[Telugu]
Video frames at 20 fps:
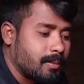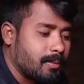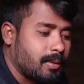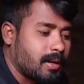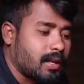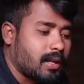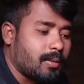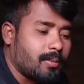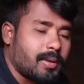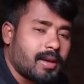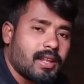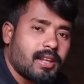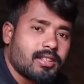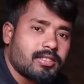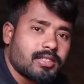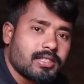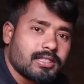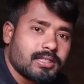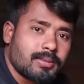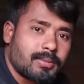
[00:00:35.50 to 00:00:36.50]
మనకి పేరు
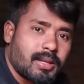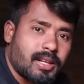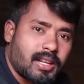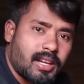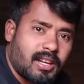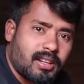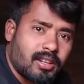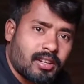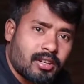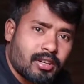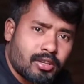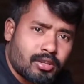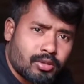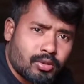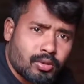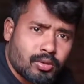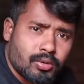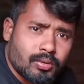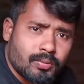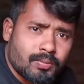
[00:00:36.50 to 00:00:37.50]
వచ్చేసి మన ఎయిట్ హండ్రెడ్ టు
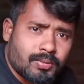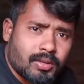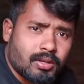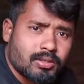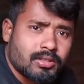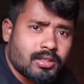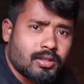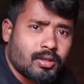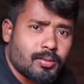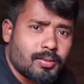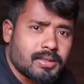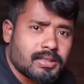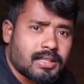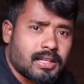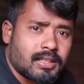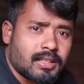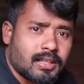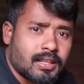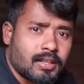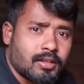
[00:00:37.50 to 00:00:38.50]
థౌజండ్ రూపీస్కి
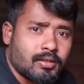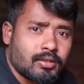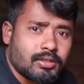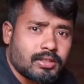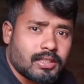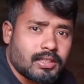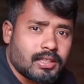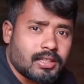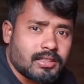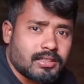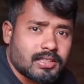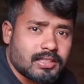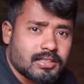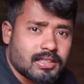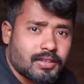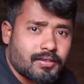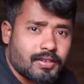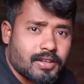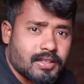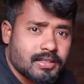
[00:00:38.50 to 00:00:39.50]
అయితే నేను జత
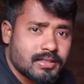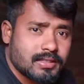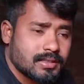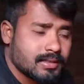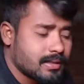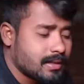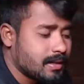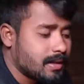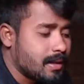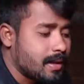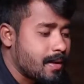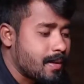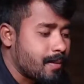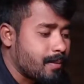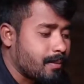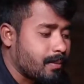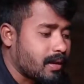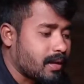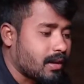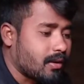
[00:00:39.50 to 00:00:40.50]
ఇచ్చేసాను ఫ్రెండ్స్
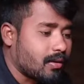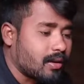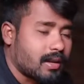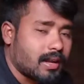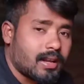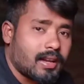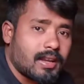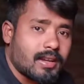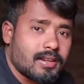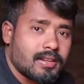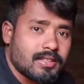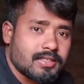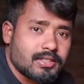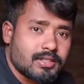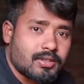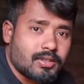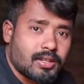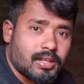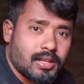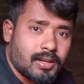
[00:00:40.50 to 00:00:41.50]
మీకు ఎవరికైనా ఇంట్రెస్ట్
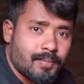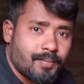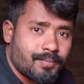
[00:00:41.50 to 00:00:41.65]
ఉంటే